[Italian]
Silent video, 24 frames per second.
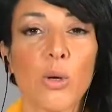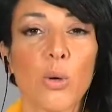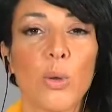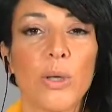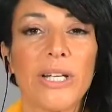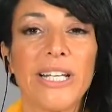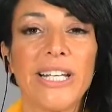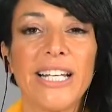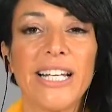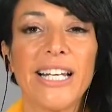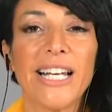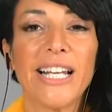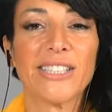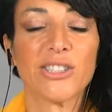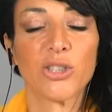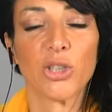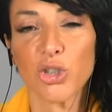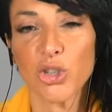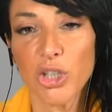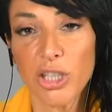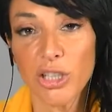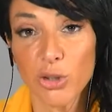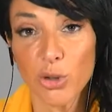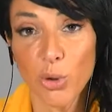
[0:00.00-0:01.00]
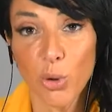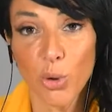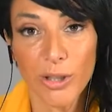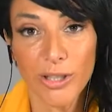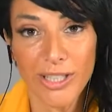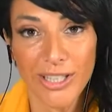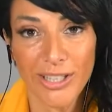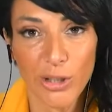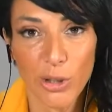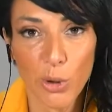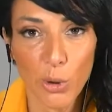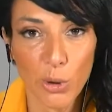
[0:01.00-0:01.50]
il social
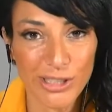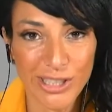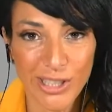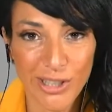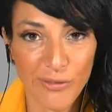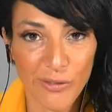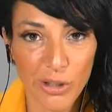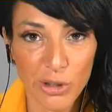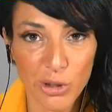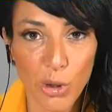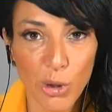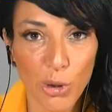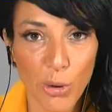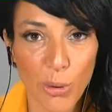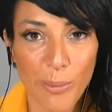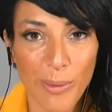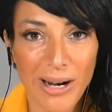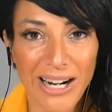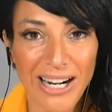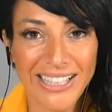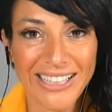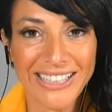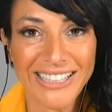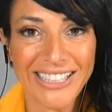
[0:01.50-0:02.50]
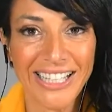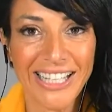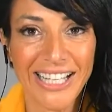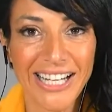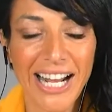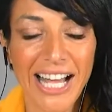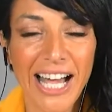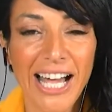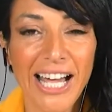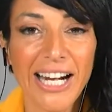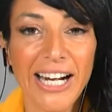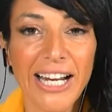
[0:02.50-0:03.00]
talk di Osservatorio Malattie
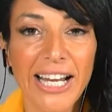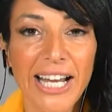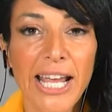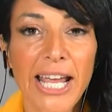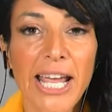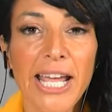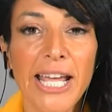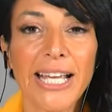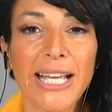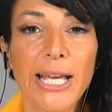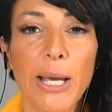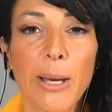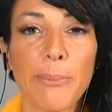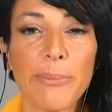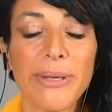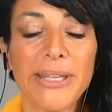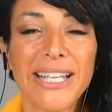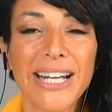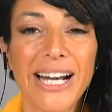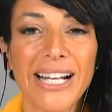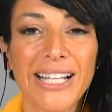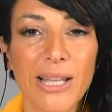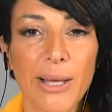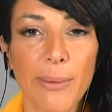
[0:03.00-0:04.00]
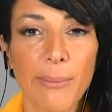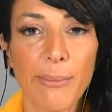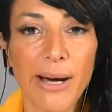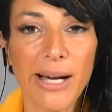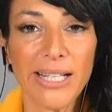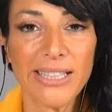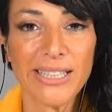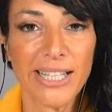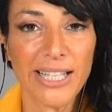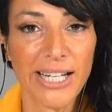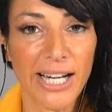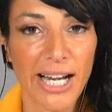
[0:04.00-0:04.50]
Rare che mira ad
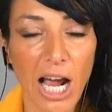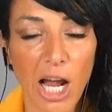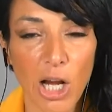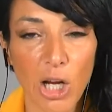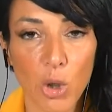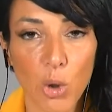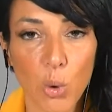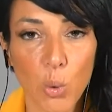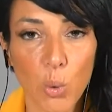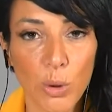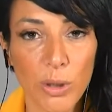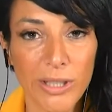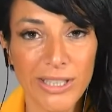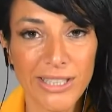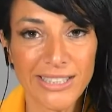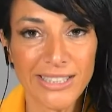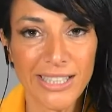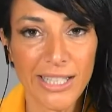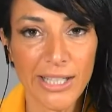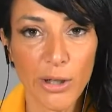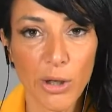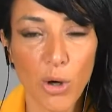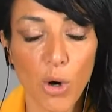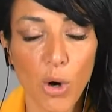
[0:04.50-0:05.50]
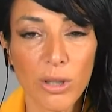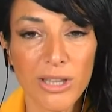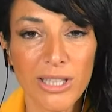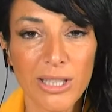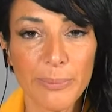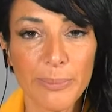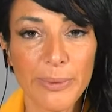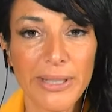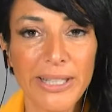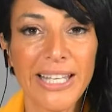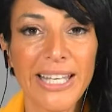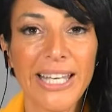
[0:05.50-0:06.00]
abbattere alcuni
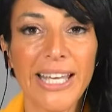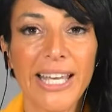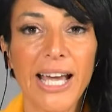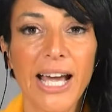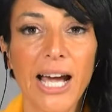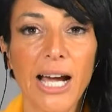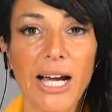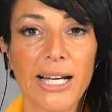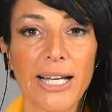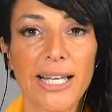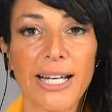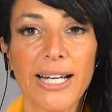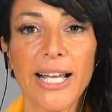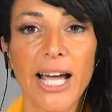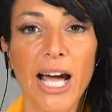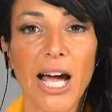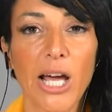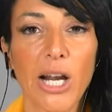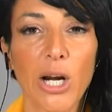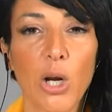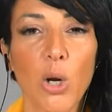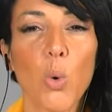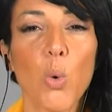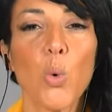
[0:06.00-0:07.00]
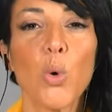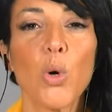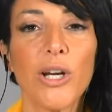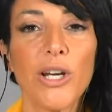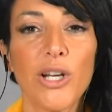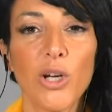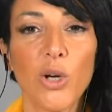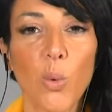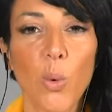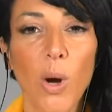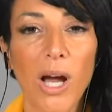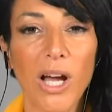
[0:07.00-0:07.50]
stereotipi e a creare un
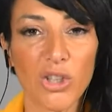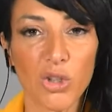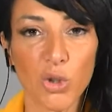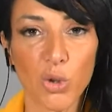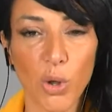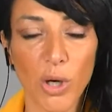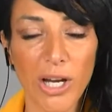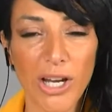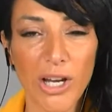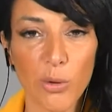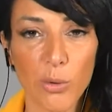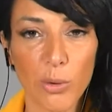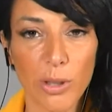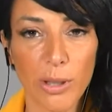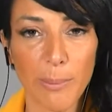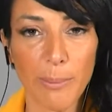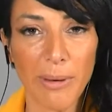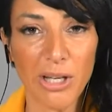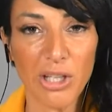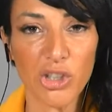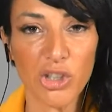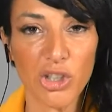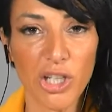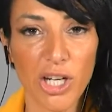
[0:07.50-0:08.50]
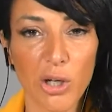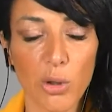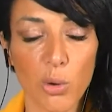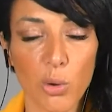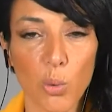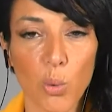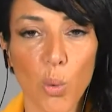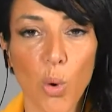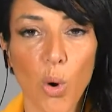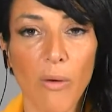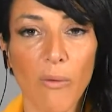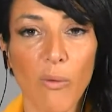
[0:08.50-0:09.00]
linguaggio e un immaginario
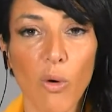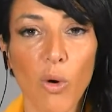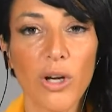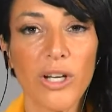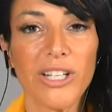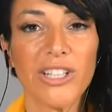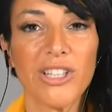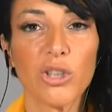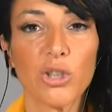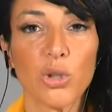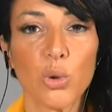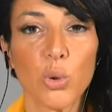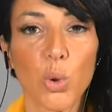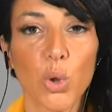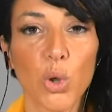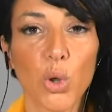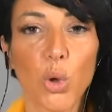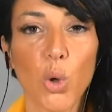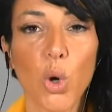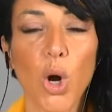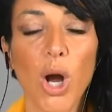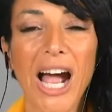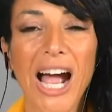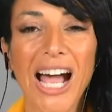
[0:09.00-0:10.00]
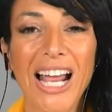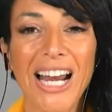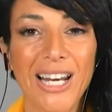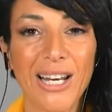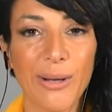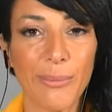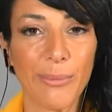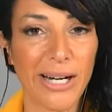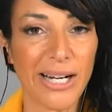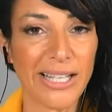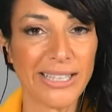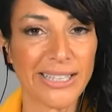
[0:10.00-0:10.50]
nuovo intorno alle
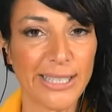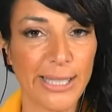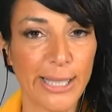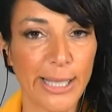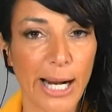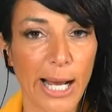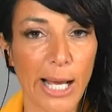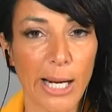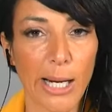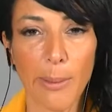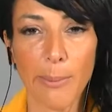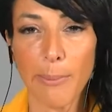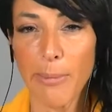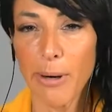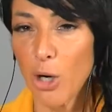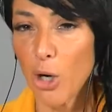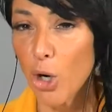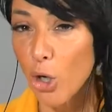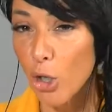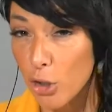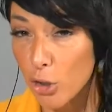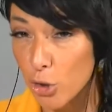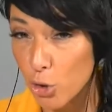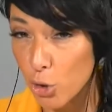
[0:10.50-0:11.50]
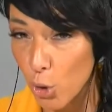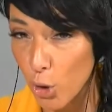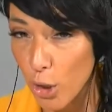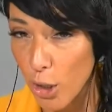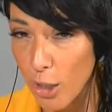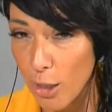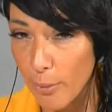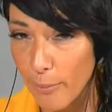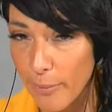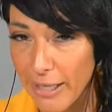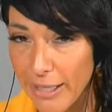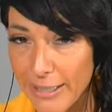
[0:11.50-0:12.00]
malattie rare, ma non intorno
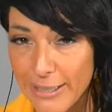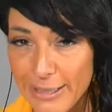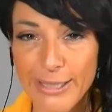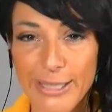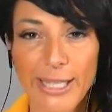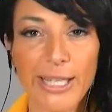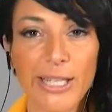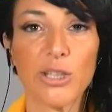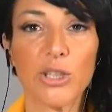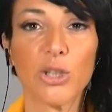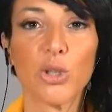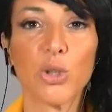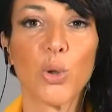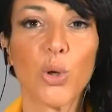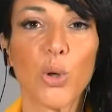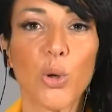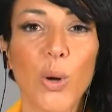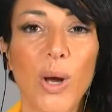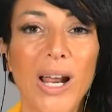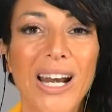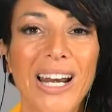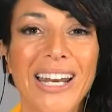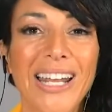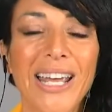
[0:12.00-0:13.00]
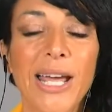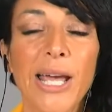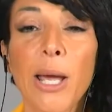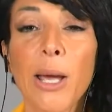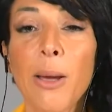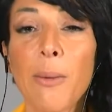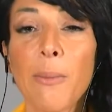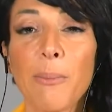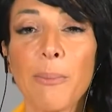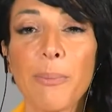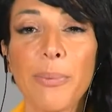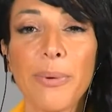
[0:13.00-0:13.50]
alle malattie, intorno alle
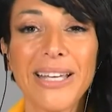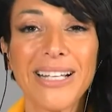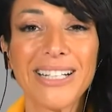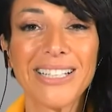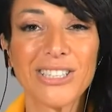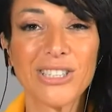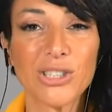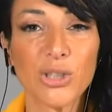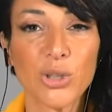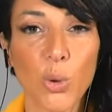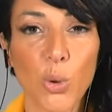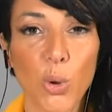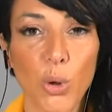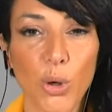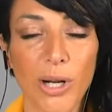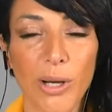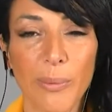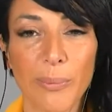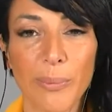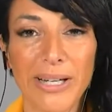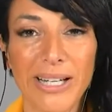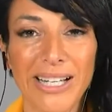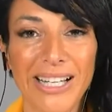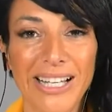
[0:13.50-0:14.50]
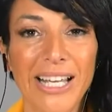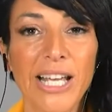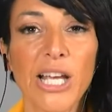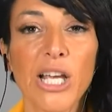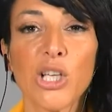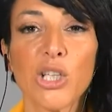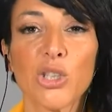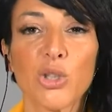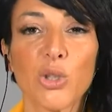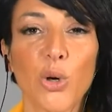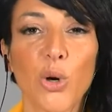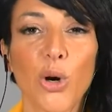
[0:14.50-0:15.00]
persone, perché
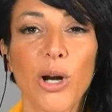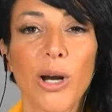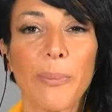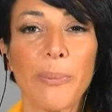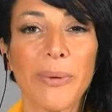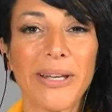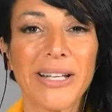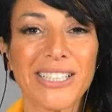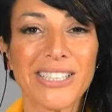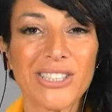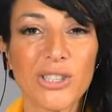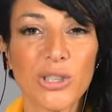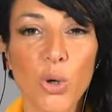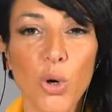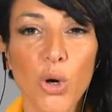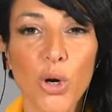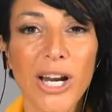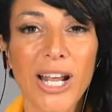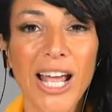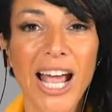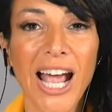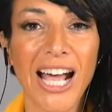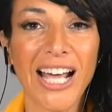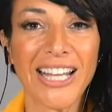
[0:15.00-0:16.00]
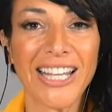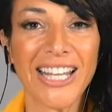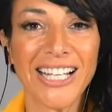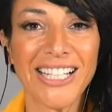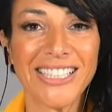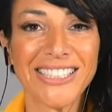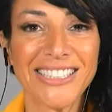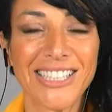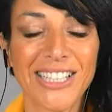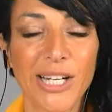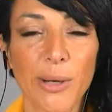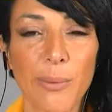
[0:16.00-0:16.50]
sono le persone ad
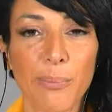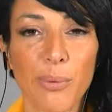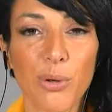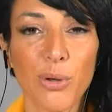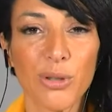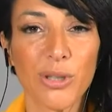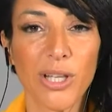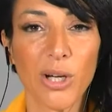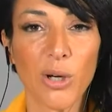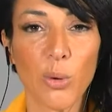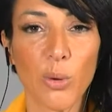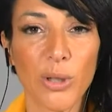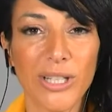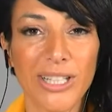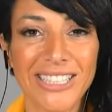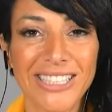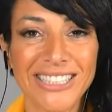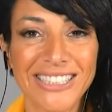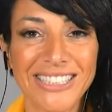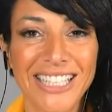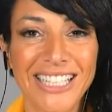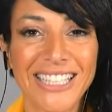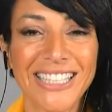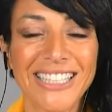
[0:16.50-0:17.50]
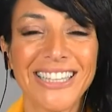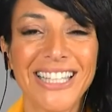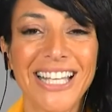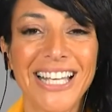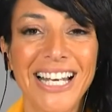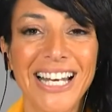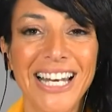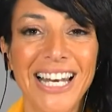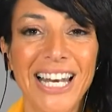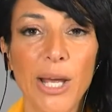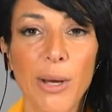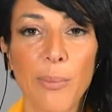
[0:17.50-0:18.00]
essere protagoniste
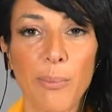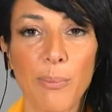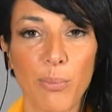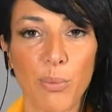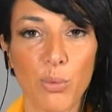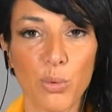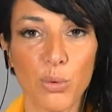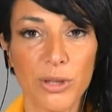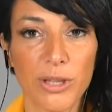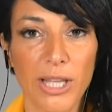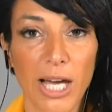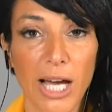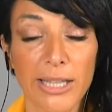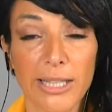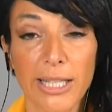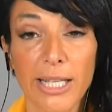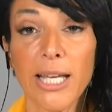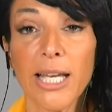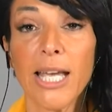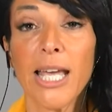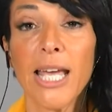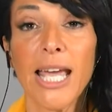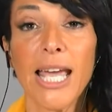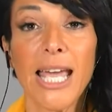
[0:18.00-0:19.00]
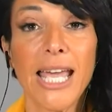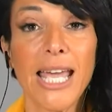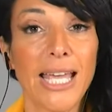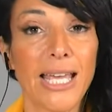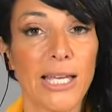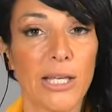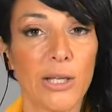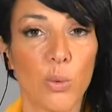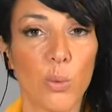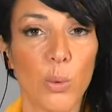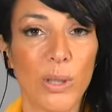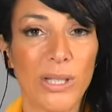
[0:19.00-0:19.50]
delle puntate.
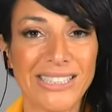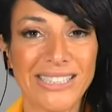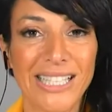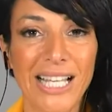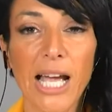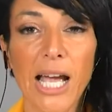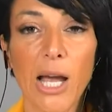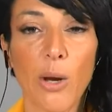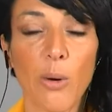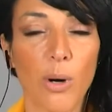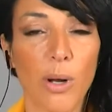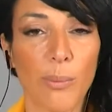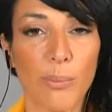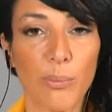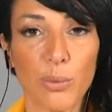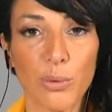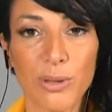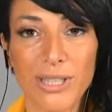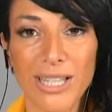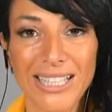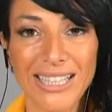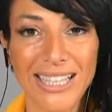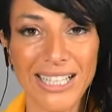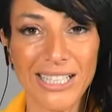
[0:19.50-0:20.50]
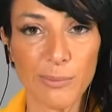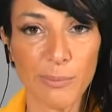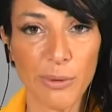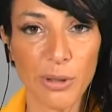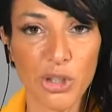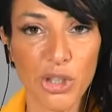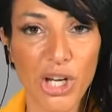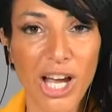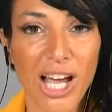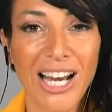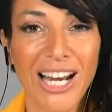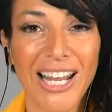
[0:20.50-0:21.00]
E questa è una puntata
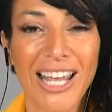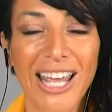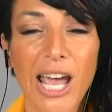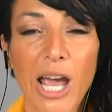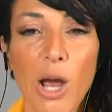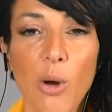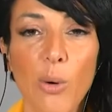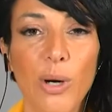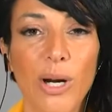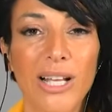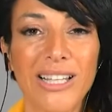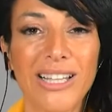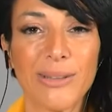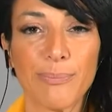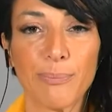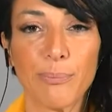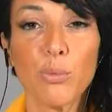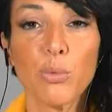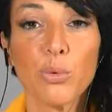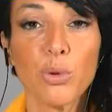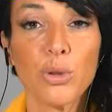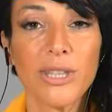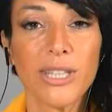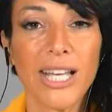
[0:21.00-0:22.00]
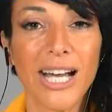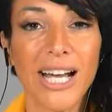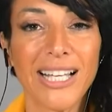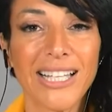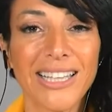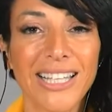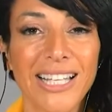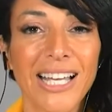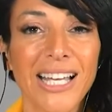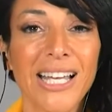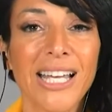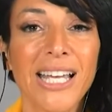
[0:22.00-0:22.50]
speciale, è una
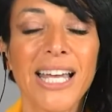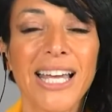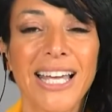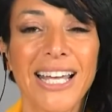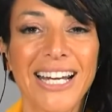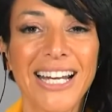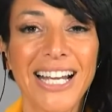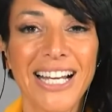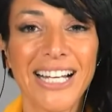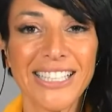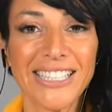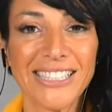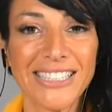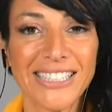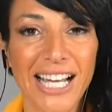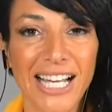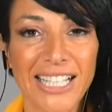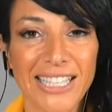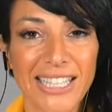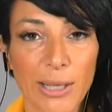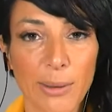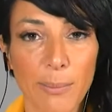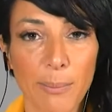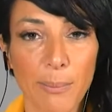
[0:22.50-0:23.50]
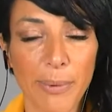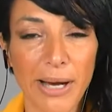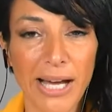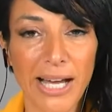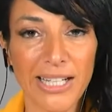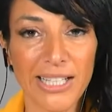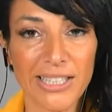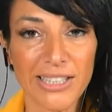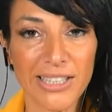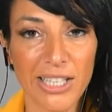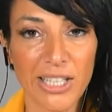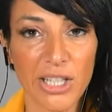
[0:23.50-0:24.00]
puntata realizzata in
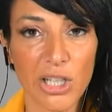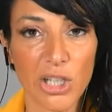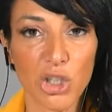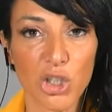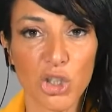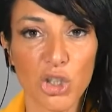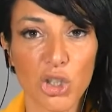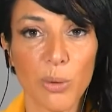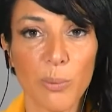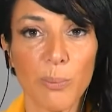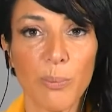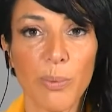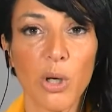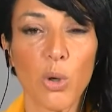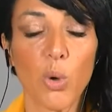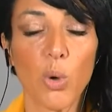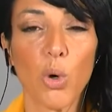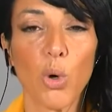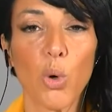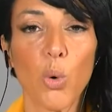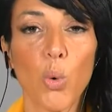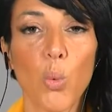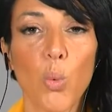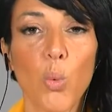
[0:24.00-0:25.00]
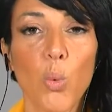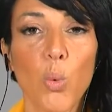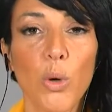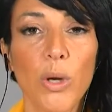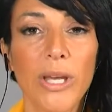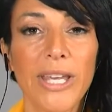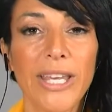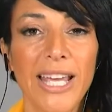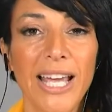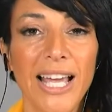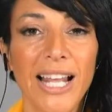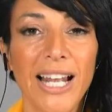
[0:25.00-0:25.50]
partnership con
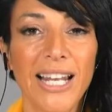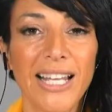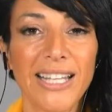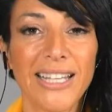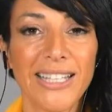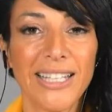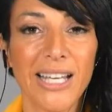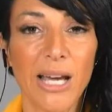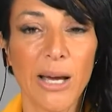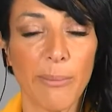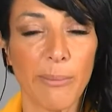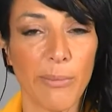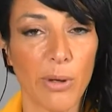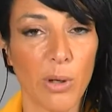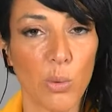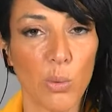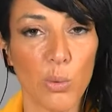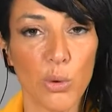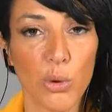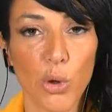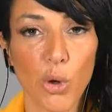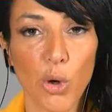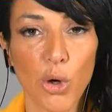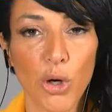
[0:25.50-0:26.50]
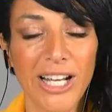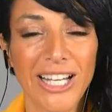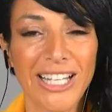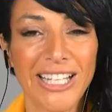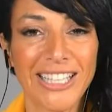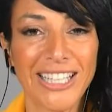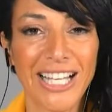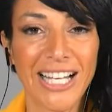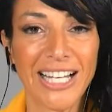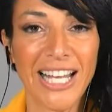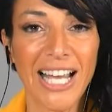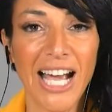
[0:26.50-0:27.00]
l'UILDM, l'Unione
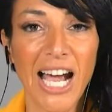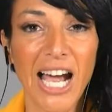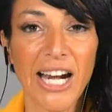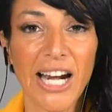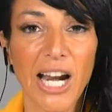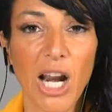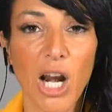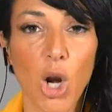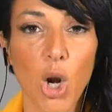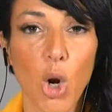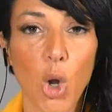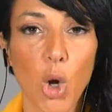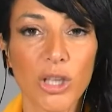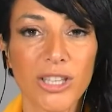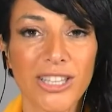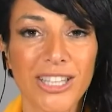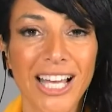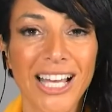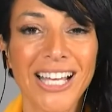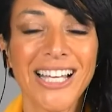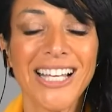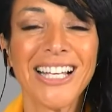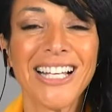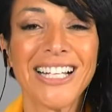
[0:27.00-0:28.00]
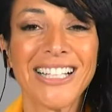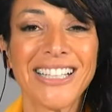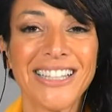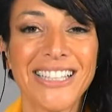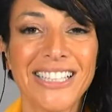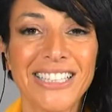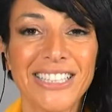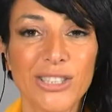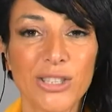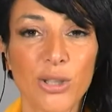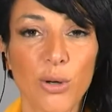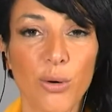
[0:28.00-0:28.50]
Italiana Lotta
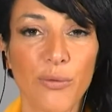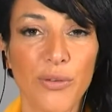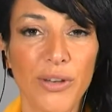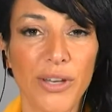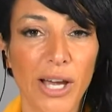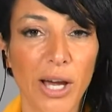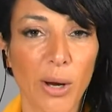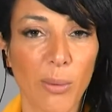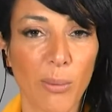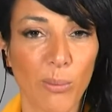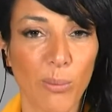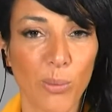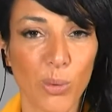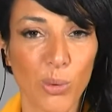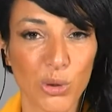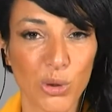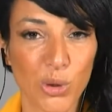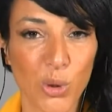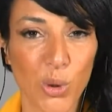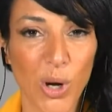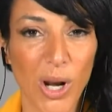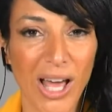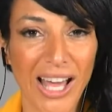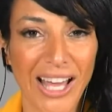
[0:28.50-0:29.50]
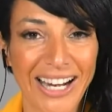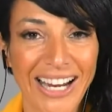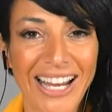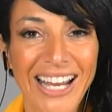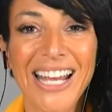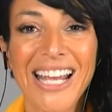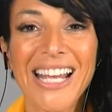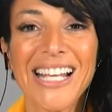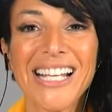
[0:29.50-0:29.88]
Distrofia Muscolare.